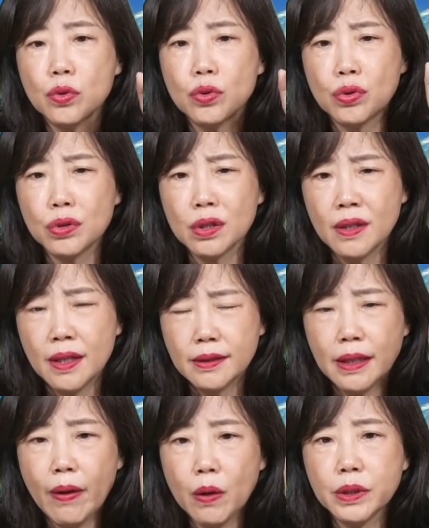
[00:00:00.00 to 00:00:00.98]
就是说
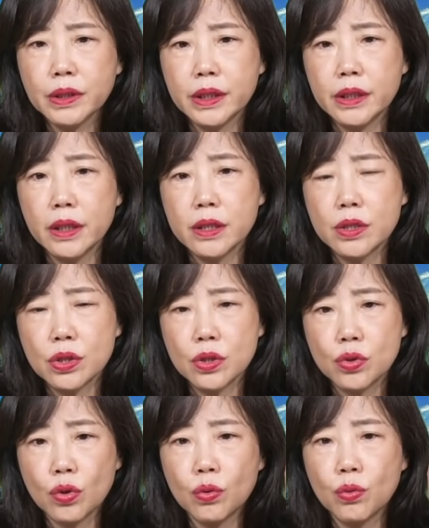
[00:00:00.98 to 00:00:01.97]
台湾问题呢
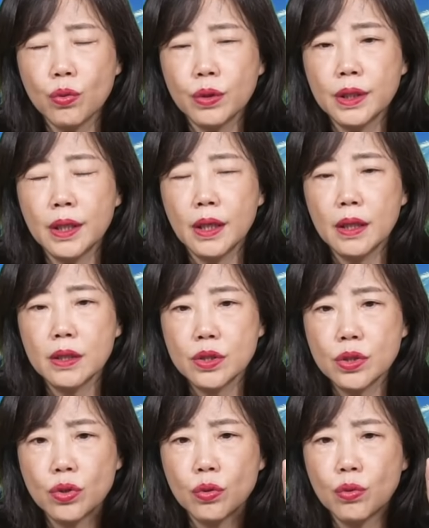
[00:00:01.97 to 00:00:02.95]
是中国呢
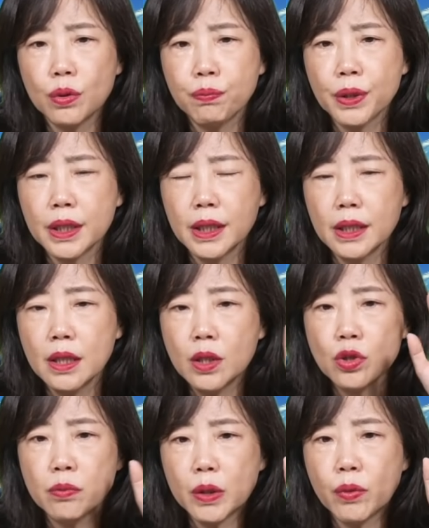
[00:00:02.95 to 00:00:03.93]
是中国不可
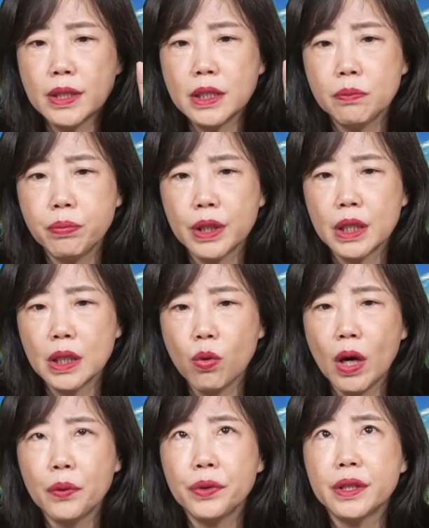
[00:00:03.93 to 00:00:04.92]
中美关系不可
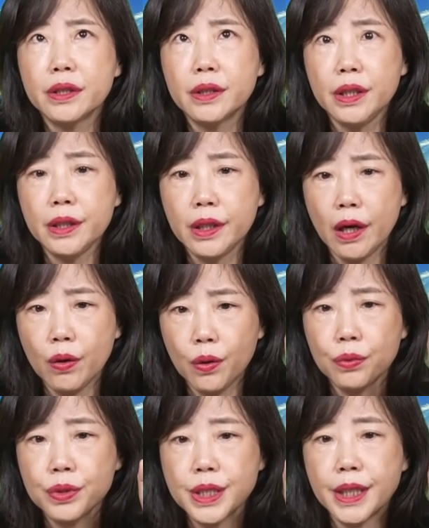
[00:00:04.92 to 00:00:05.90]
跨越的第一条
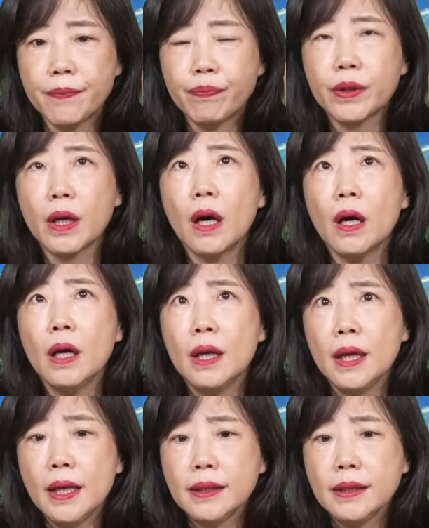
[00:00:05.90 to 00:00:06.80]
红线。好，